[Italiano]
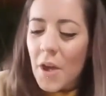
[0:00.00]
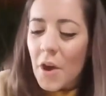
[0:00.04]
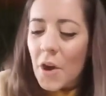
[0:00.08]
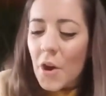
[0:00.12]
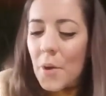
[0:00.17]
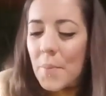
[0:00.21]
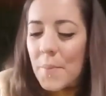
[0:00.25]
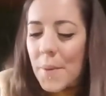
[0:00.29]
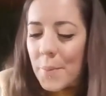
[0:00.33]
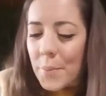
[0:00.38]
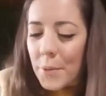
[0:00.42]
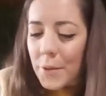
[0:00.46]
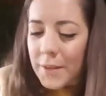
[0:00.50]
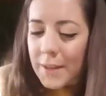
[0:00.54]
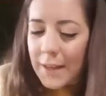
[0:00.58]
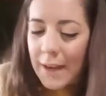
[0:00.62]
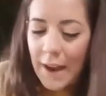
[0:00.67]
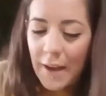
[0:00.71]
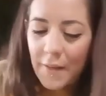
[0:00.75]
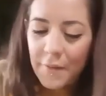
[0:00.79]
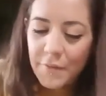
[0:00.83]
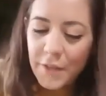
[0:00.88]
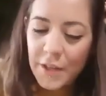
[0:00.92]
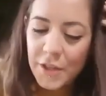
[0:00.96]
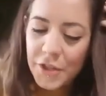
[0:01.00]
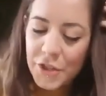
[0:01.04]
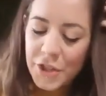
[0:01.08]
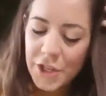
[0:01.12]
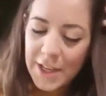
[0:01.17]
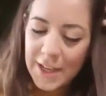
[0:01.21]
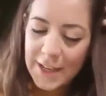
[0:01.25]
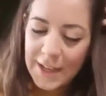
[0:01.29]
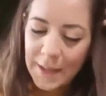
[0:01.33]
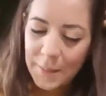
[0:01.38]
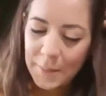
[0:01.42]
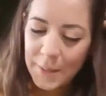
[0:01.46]
Come potrà
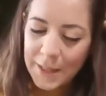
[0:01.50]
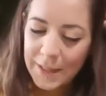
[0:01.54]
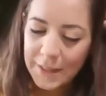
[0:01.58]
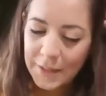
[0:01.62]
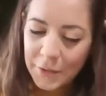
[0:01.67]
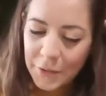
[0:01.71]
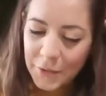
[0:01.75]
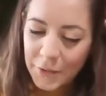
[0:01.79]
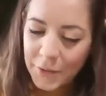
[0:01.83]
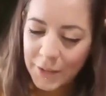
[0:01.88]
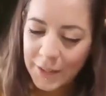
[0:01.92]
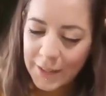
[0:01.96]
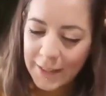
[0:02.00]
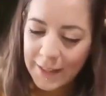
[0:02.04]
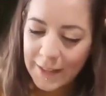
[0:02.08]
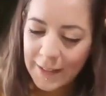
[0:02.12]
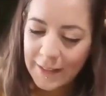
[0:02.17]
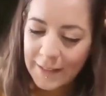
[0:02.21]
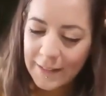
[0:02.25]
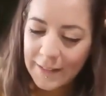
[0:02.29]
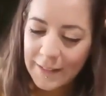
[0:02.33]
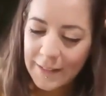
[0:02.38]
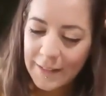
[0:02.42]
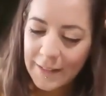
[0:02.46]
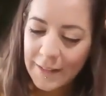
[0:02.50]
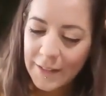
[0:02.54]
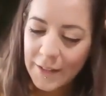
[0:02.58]
vincere la malinconia?